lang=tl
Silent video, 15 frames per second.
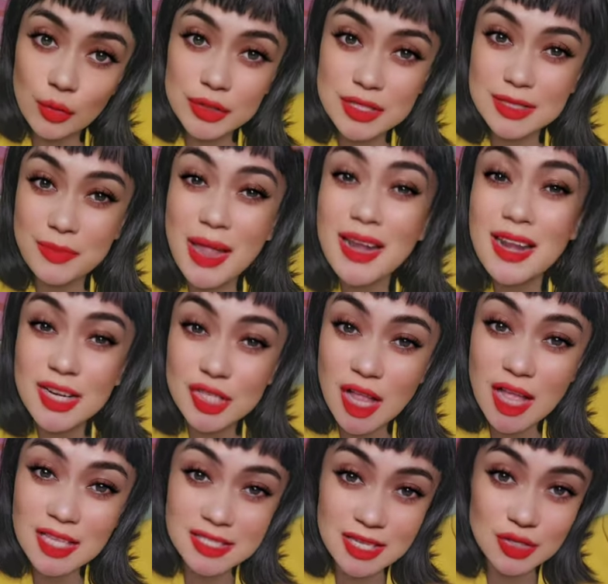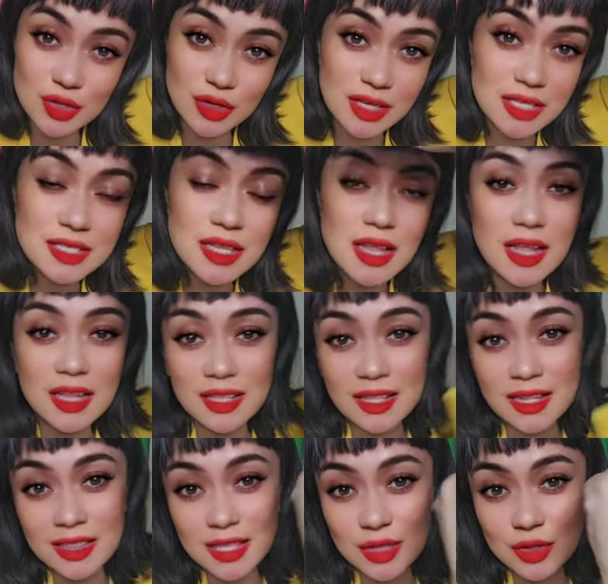which is para lang siyang accessories na
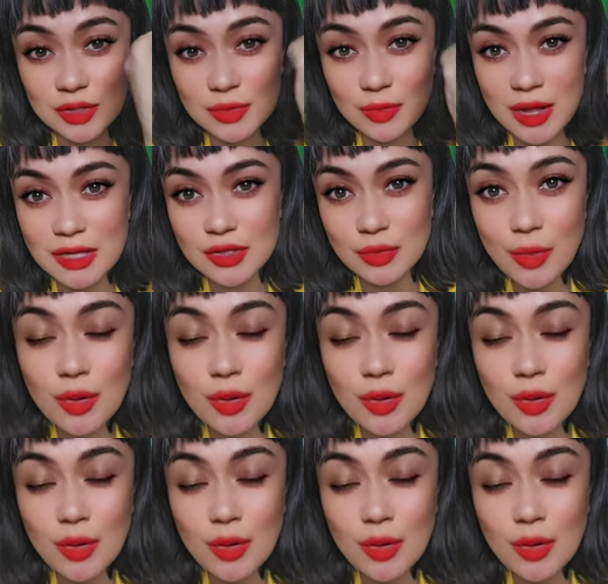nandito sa braso